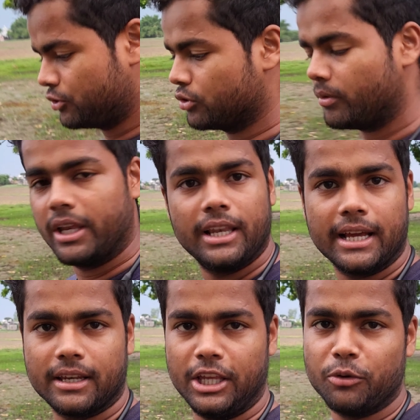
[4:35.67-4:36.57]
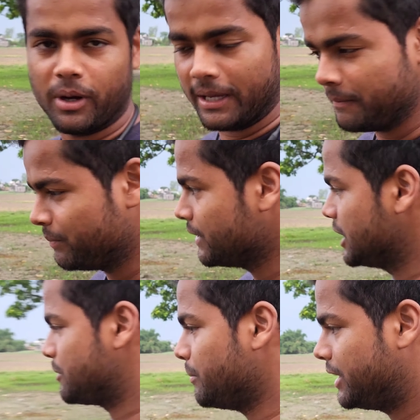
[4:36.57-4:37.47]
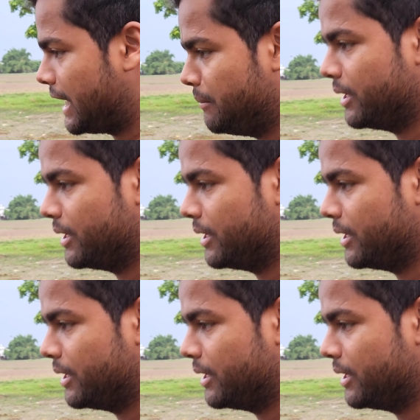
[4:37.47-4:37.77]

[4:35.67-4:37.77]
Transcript: जुतवाने लायक नहीं हुआ है इसमें भी टाइम